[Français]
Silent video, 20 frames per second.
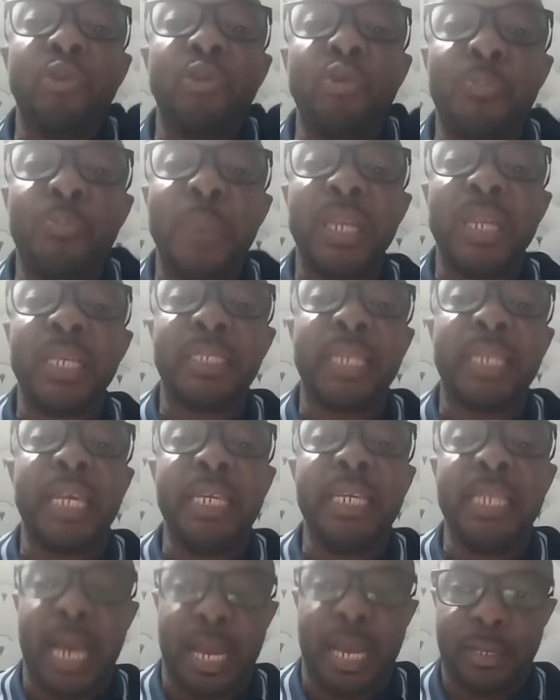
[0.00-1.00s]
du
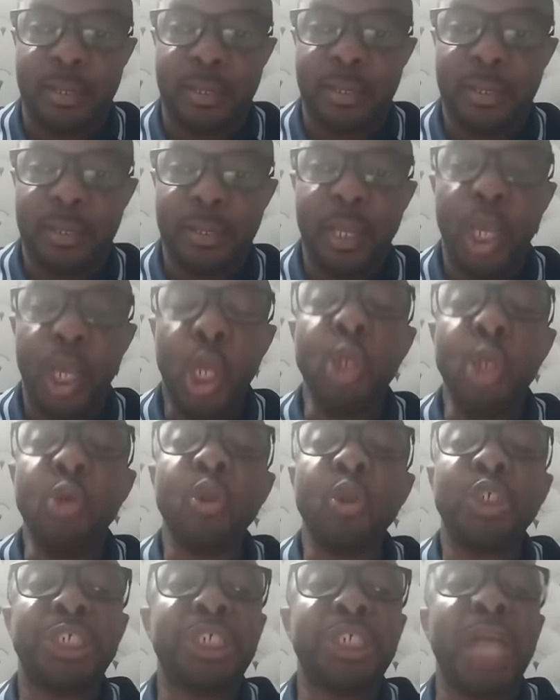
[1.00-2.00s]
PDCI, là, ils n'ont
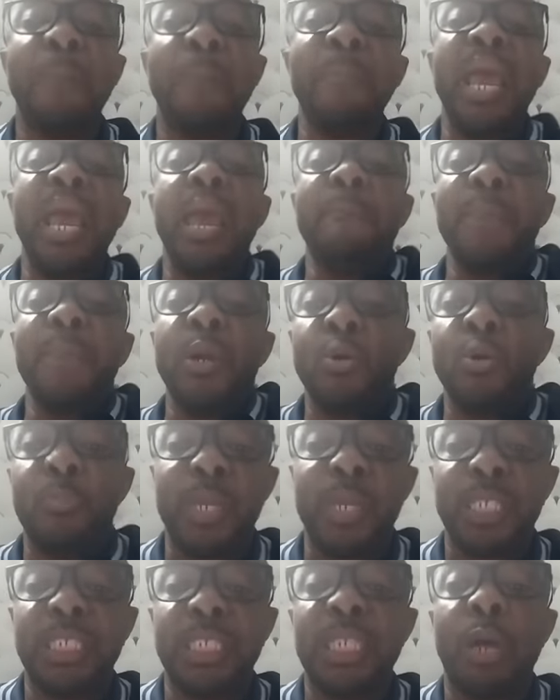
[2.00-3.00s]
jamais aimé le
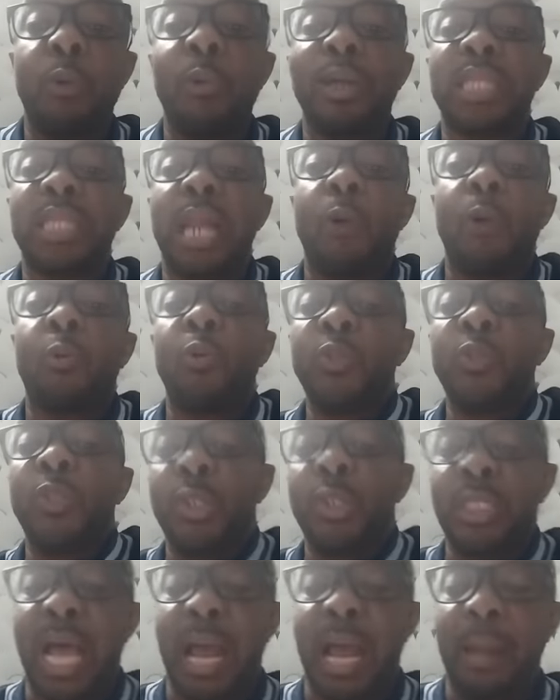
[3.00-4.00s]
président Ouattara à cause de
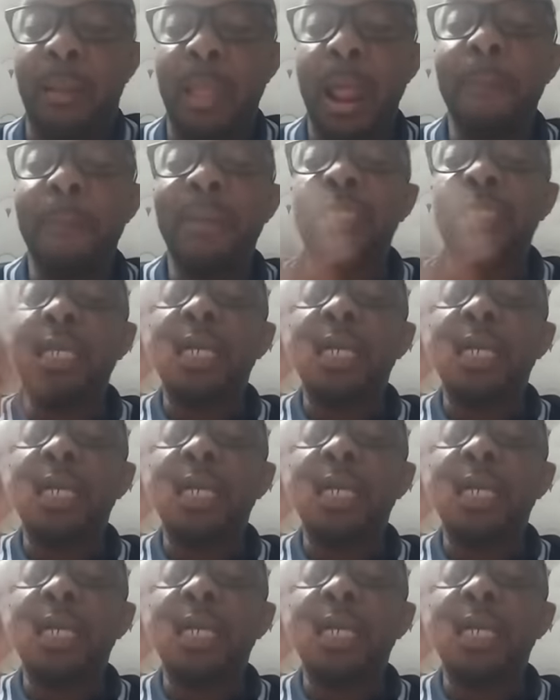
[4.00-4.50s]
ça. Parce que